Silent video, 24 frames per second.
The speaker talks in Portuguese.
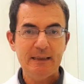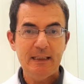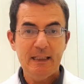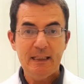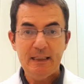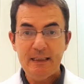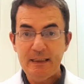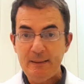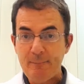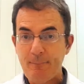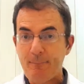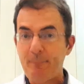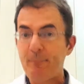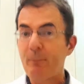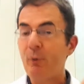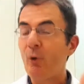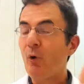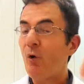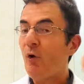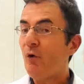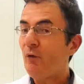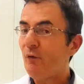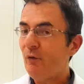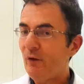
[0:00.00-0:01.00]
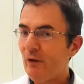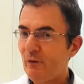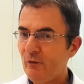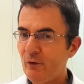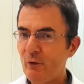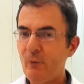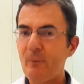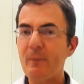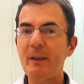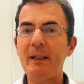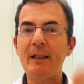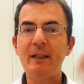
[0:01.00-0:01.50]
E
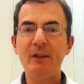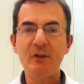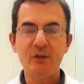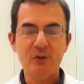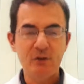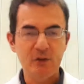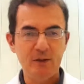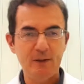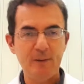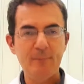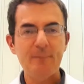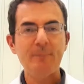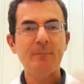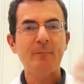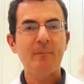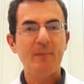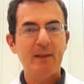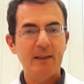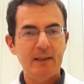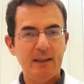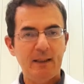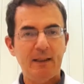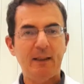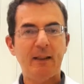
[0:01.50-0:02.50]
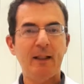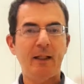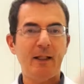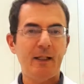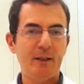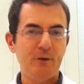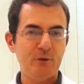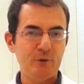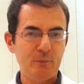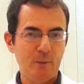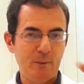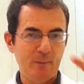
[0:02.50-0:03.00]
provavelmente, claro,
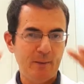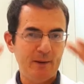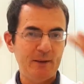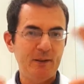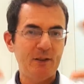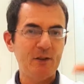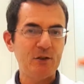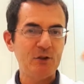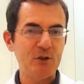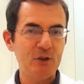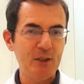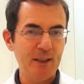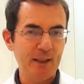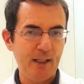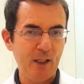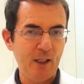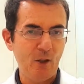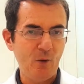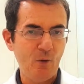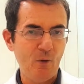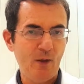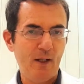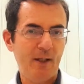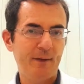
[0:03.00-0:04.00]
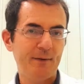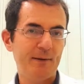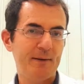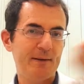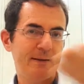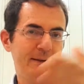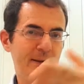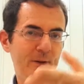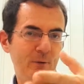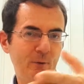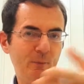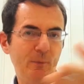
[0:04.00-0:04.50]
de uma maneira geral, cada
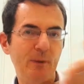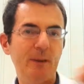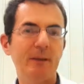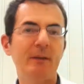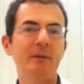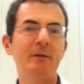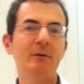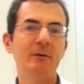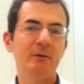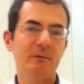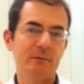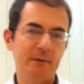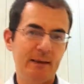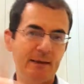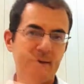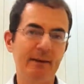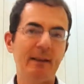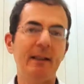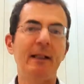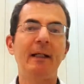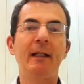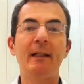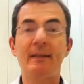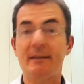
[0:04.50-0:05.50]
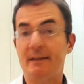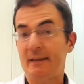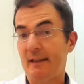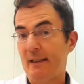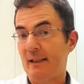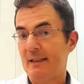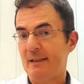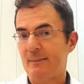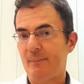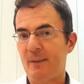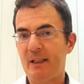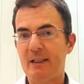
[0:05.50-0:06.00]
ser humano né, tem que ser
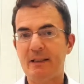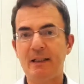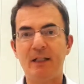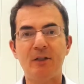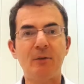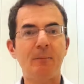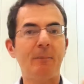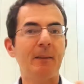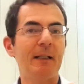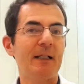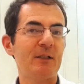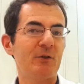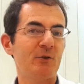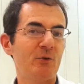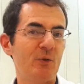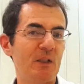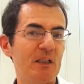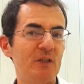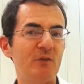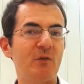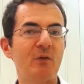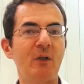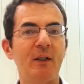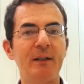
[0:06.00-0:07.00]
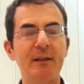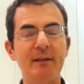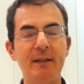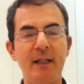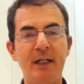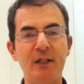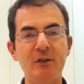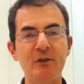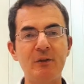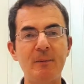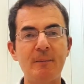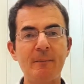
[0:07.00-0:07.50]
respeitado pela sua
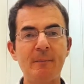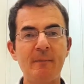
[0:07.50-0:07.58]
individualidade,